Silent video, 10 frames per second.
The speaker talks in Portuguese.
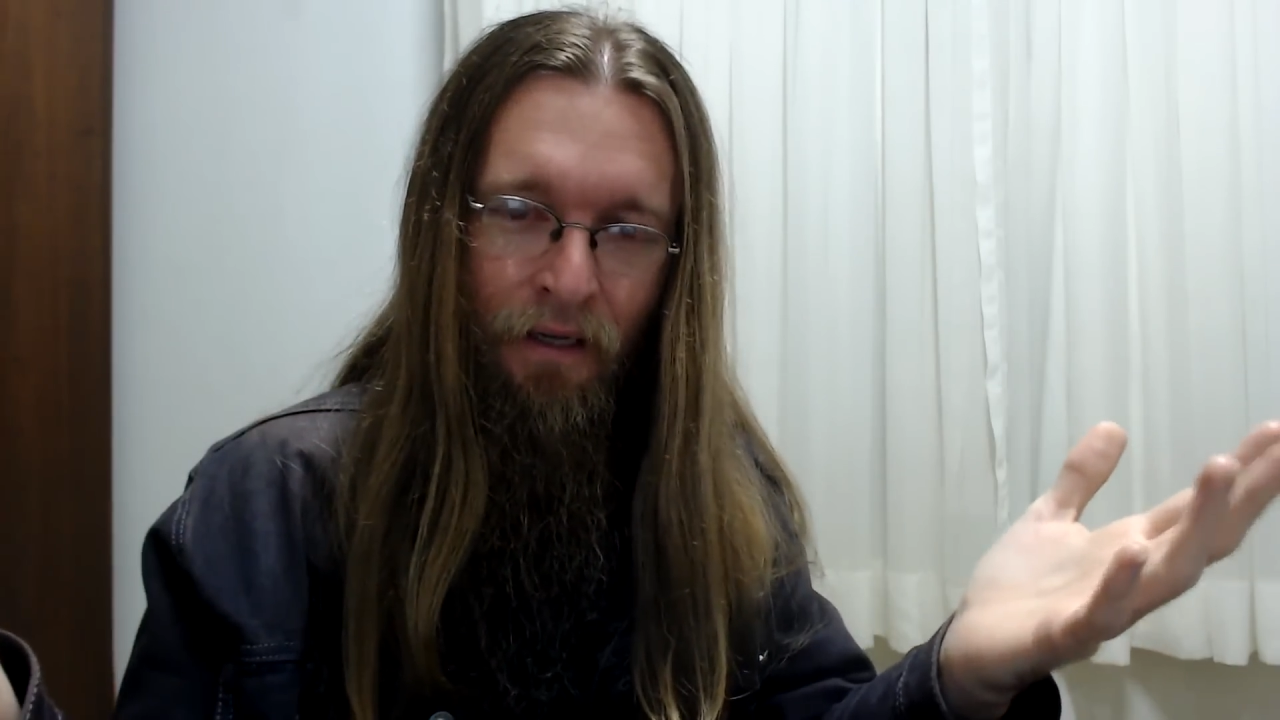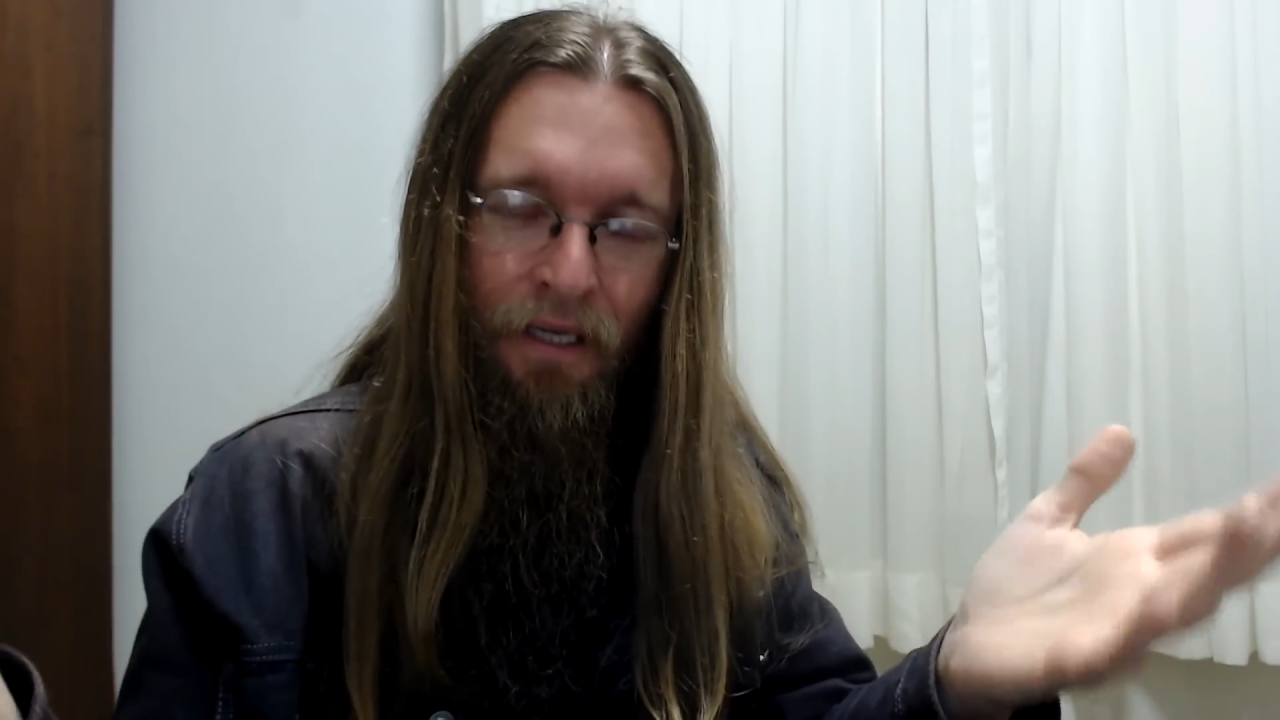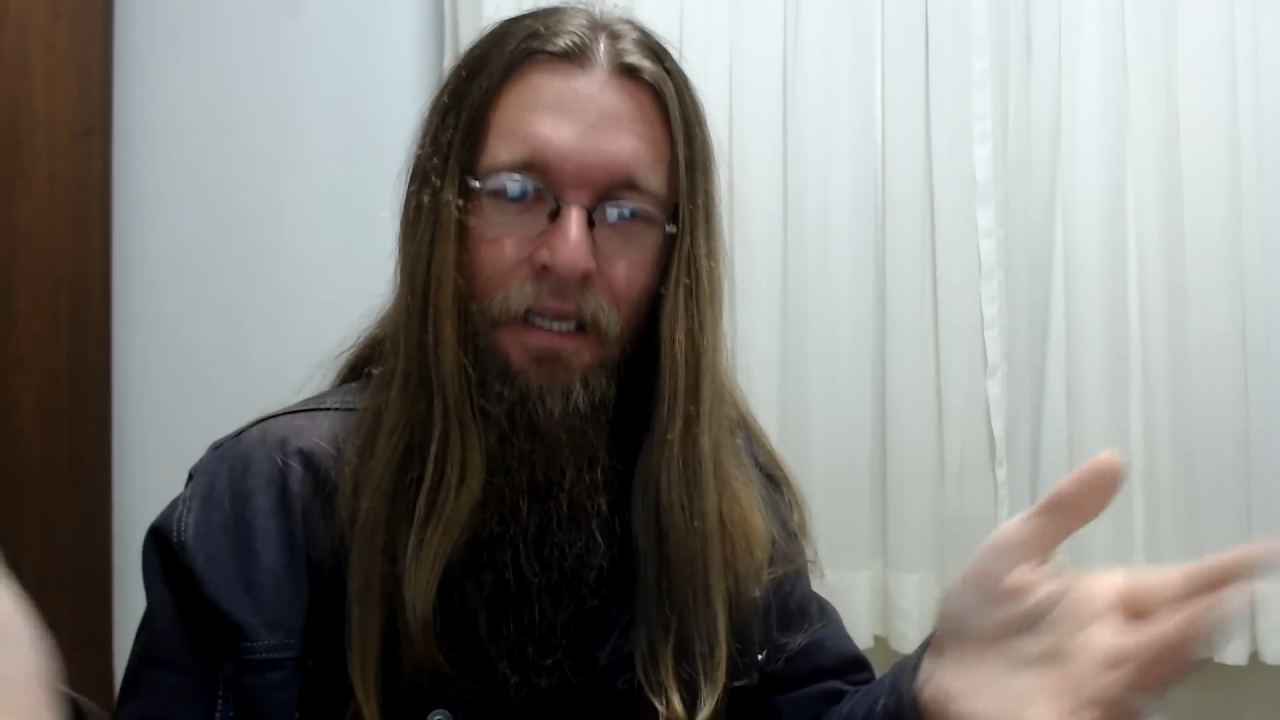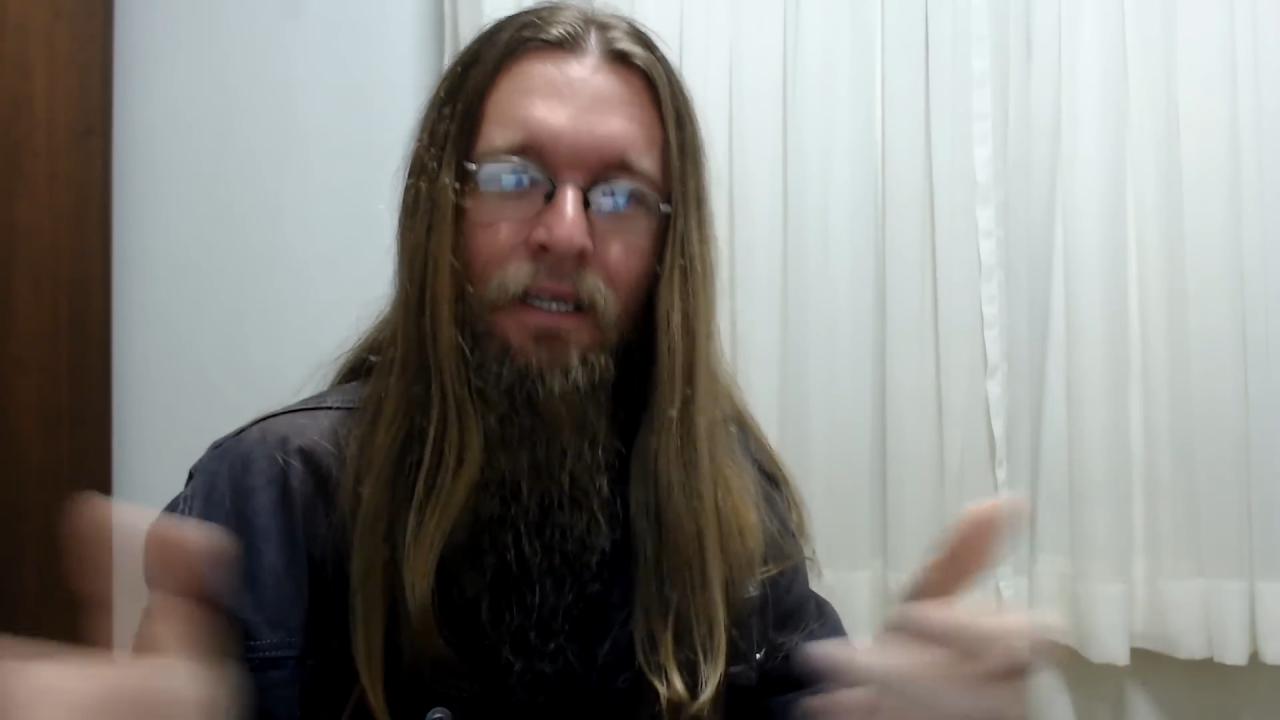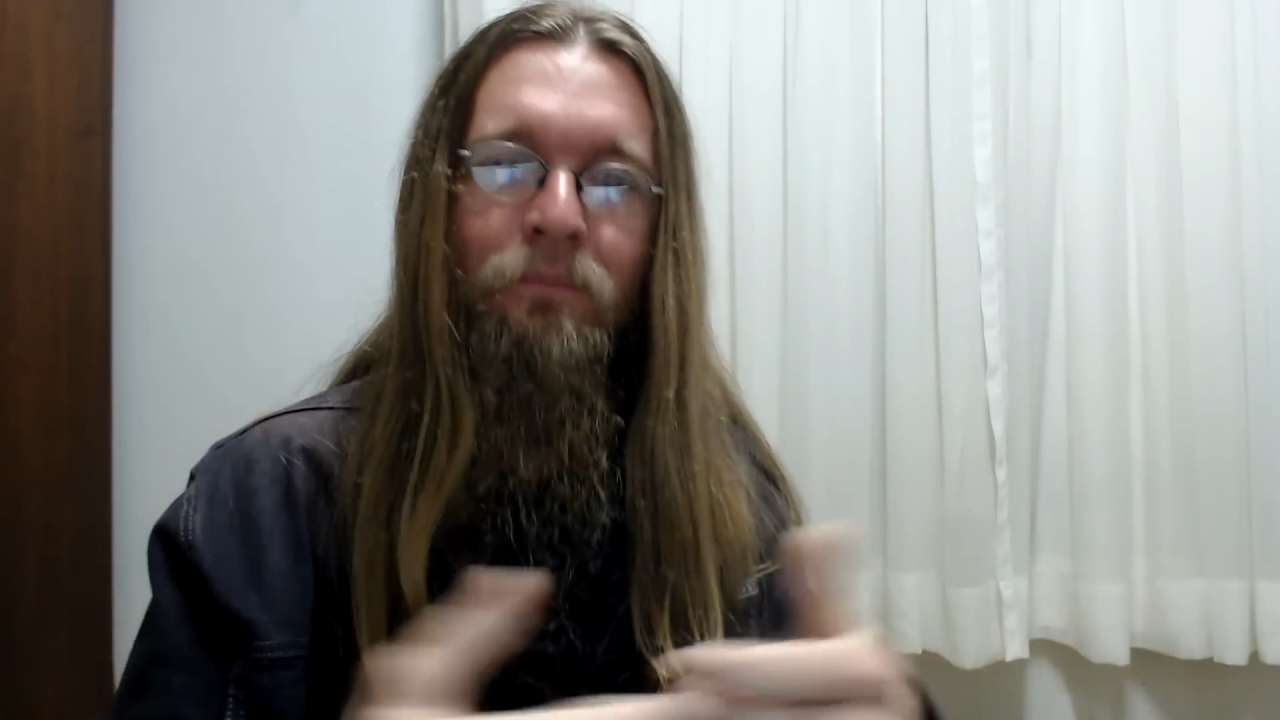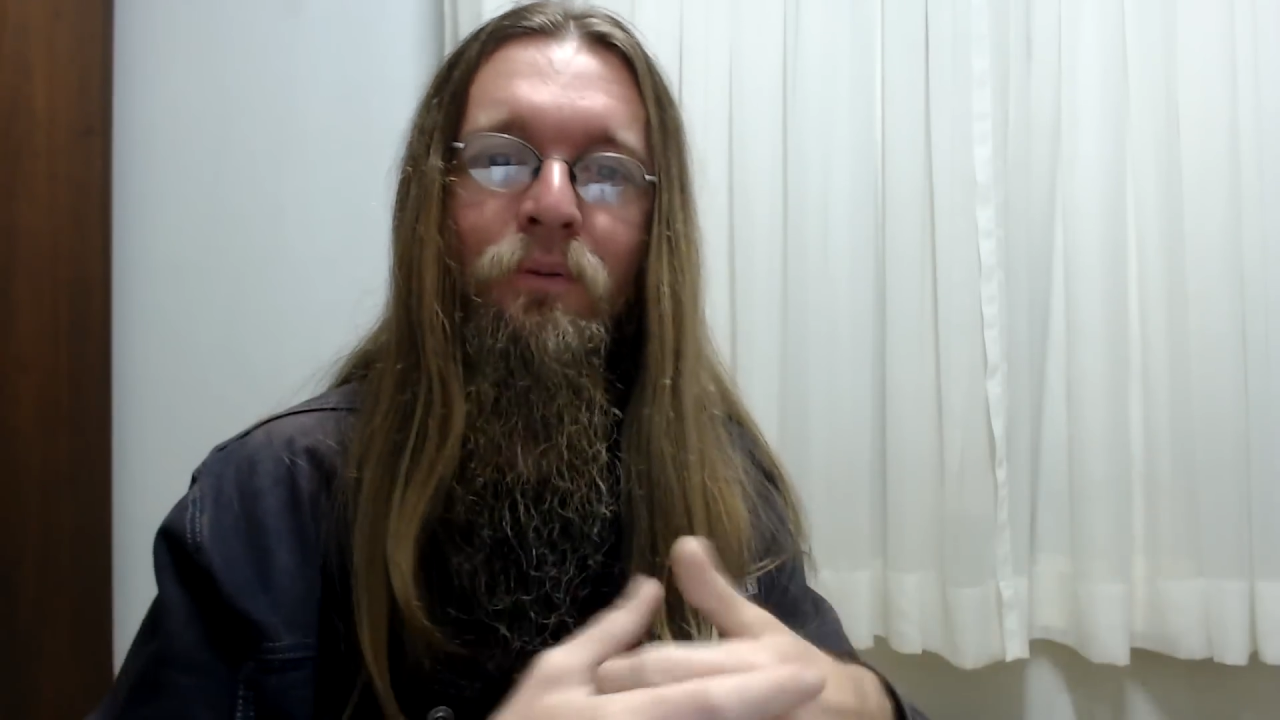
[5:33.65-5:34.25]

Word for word: Ele